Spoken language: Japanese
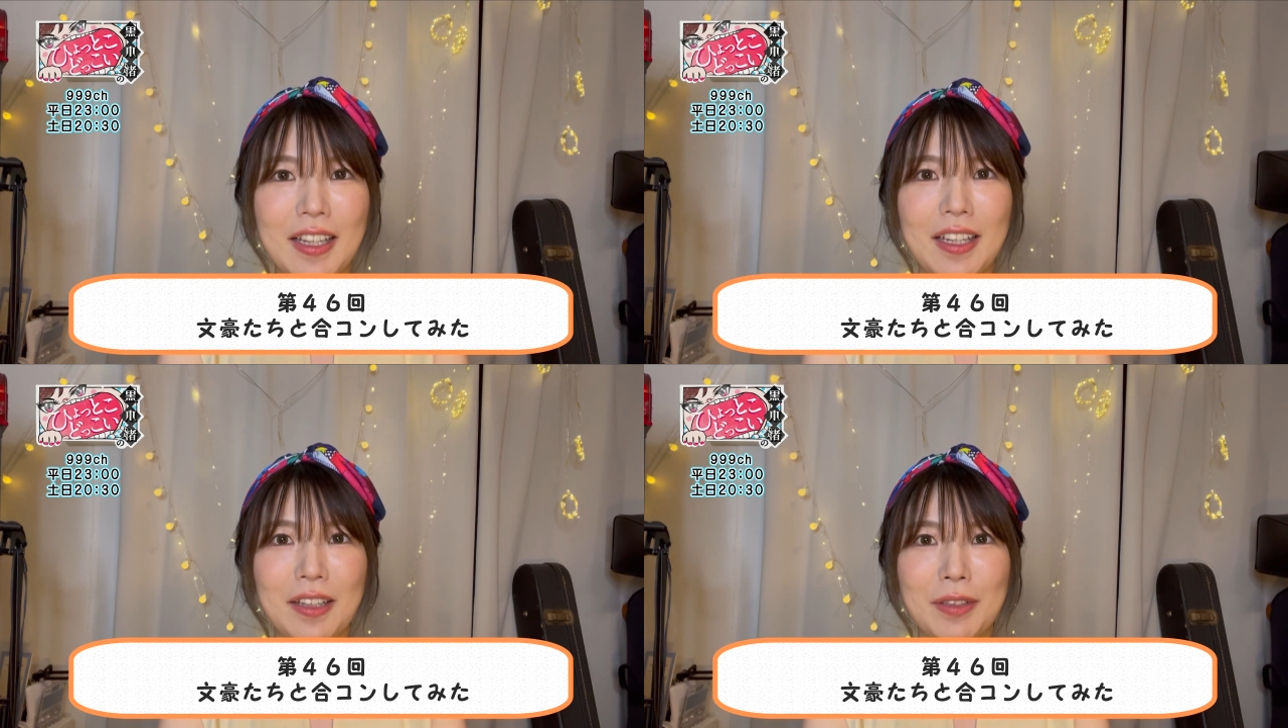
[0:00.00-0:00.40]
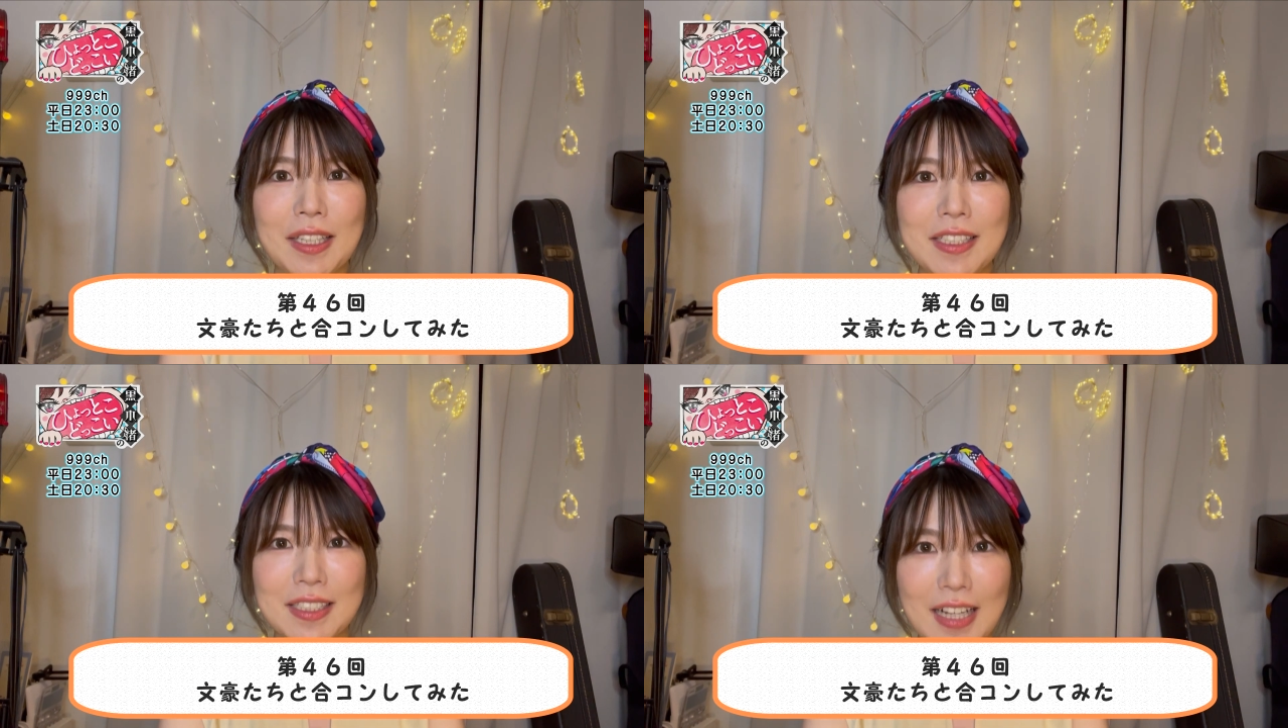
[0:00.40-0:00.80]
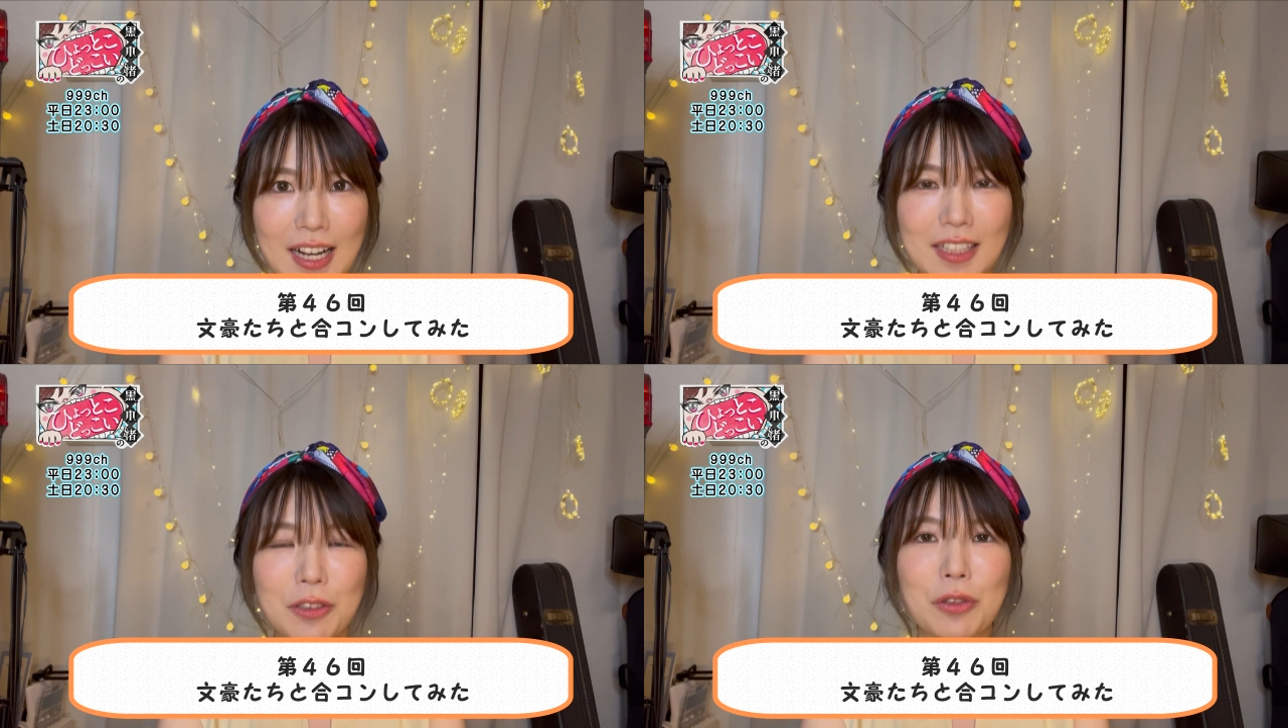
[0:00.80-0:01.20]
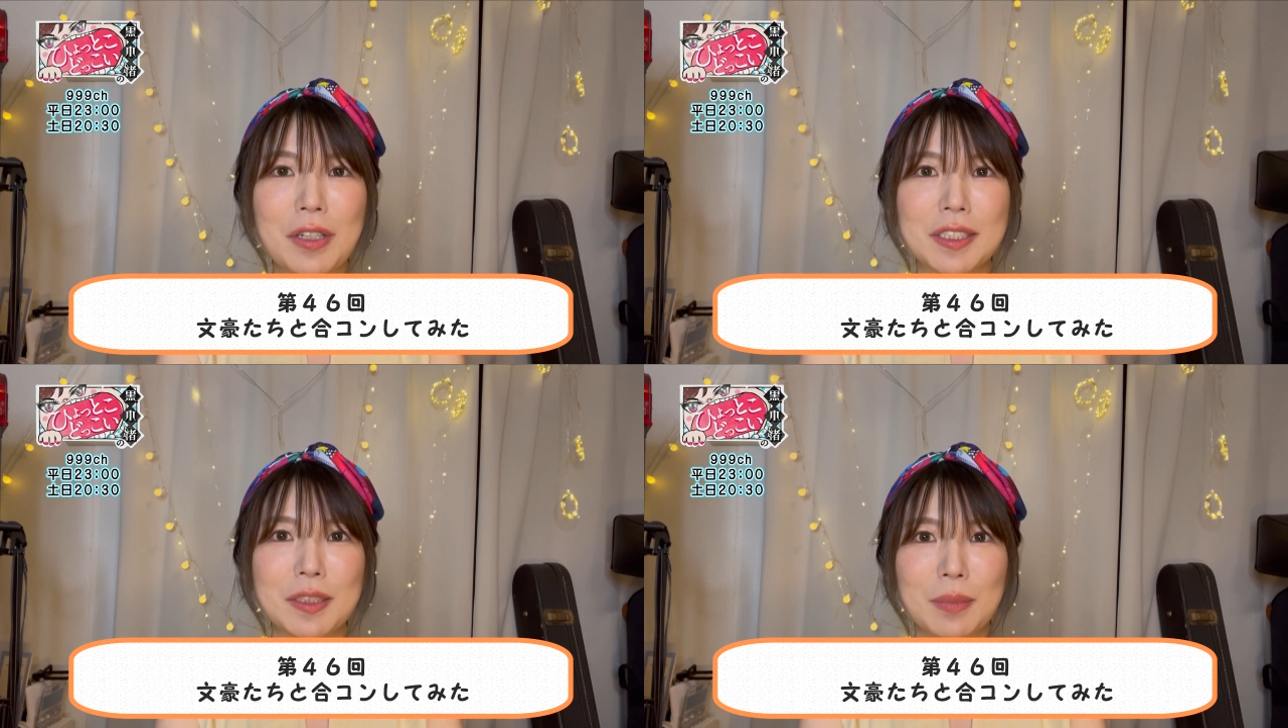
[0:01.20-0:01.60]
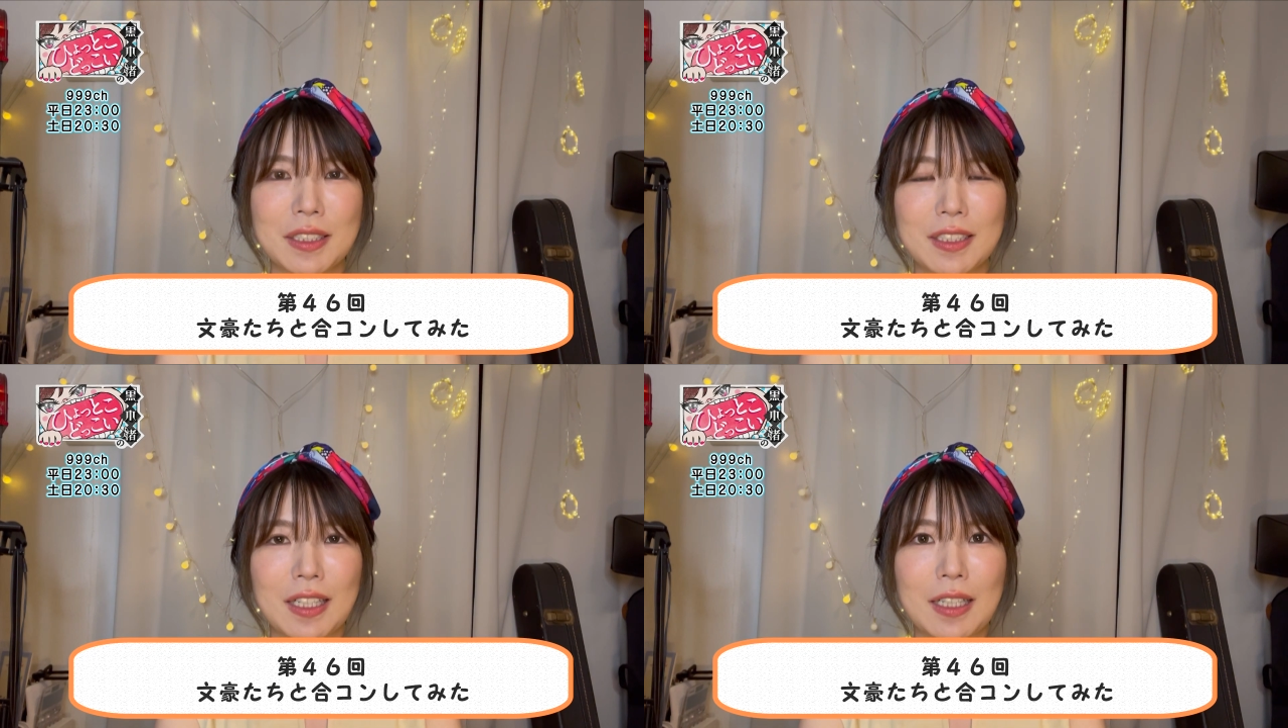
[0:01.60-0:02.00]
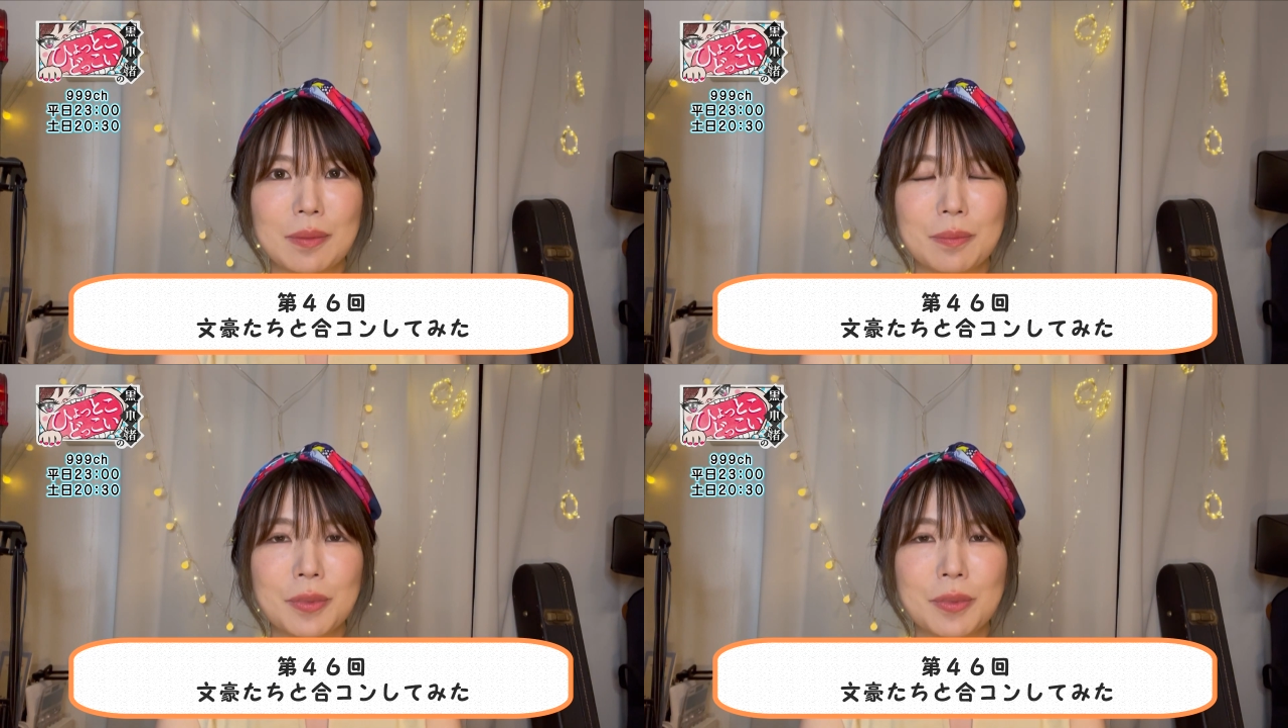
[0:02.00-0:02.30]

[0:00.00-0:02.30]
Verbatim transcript: えー、私が考案しました